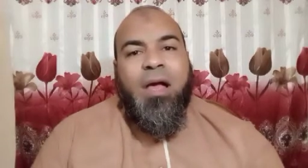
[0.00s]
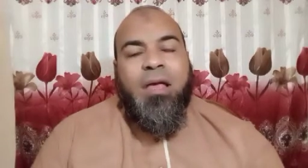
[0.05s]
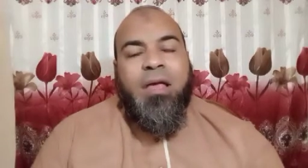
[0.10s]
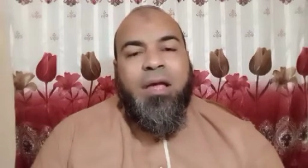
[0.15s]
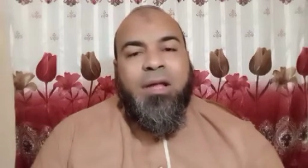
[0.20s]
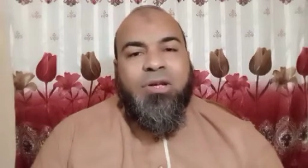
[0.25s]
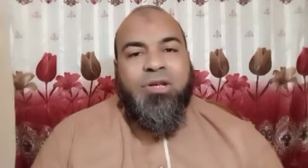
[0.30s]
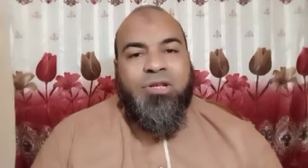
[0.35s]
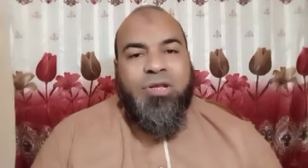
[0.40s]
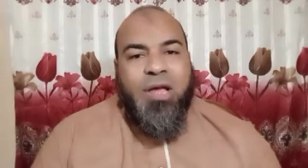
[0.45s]

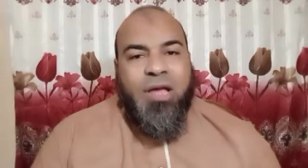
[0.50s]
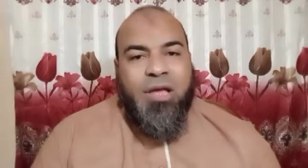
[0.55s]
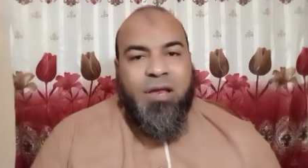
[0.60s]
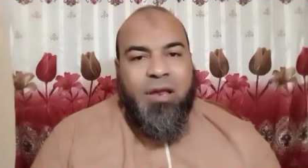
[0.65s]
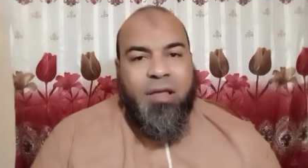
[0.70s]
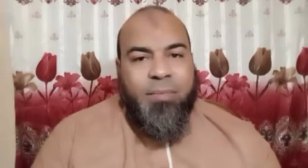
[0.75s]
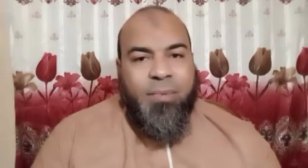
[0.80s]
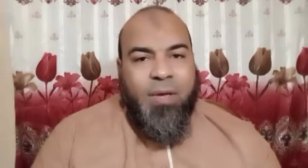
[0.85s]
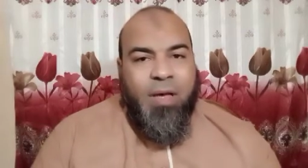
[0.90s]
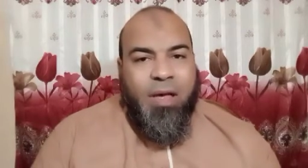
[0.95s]

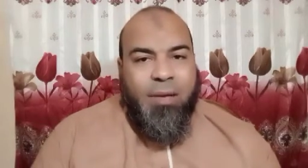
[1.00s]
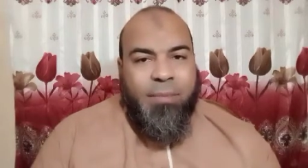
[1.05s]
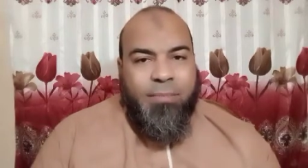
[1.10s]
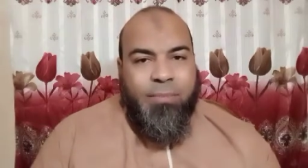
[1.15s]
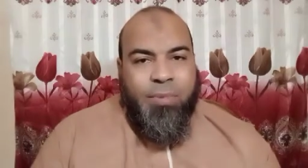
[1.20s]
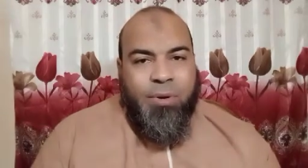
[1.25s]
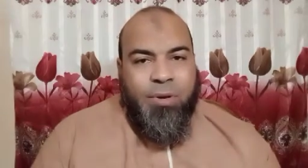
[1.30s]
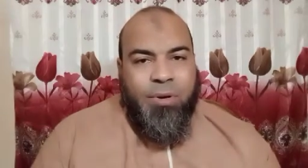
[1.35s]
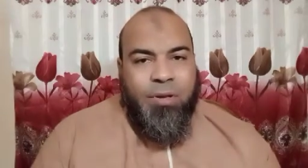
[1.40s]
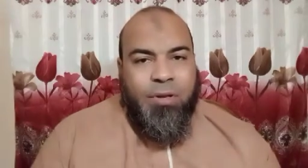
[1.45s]
ينشغل
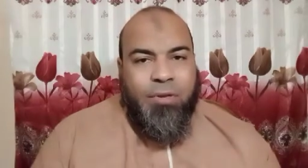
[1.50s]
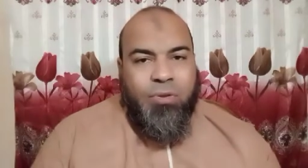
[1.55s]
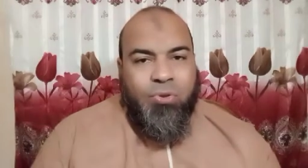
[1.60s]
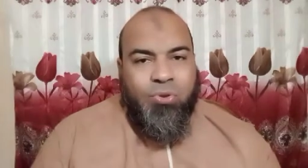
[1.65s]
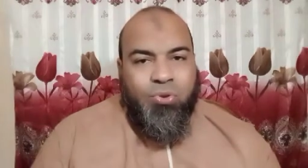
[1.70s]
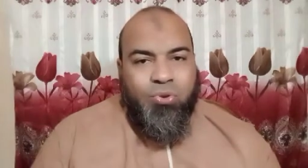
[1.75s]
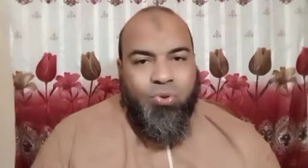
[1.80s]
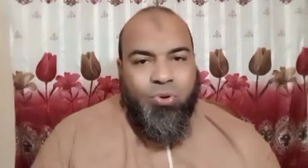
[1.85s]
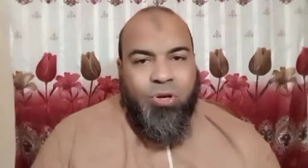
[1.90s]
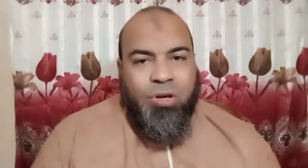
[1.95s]
بأمر
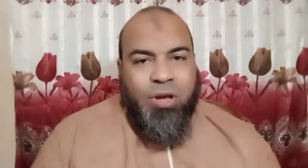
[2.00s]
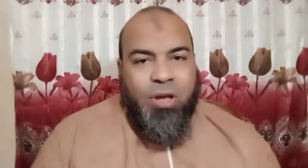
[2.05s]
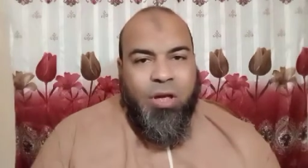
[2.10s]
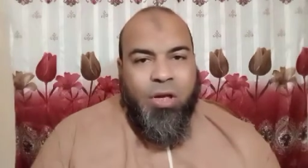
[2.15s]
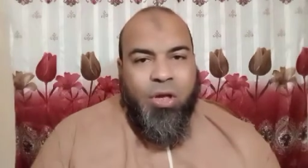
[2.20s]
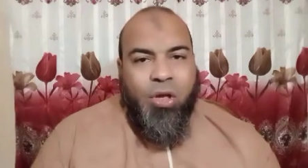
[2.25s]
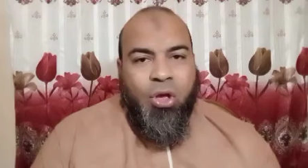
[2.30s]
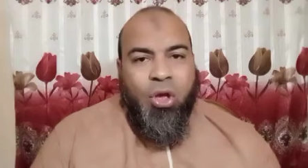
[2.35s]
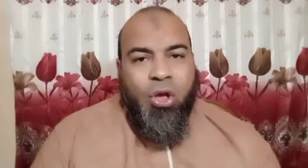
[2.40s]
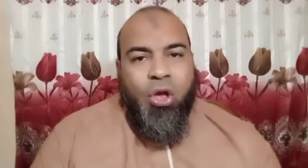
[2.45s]
الدنيا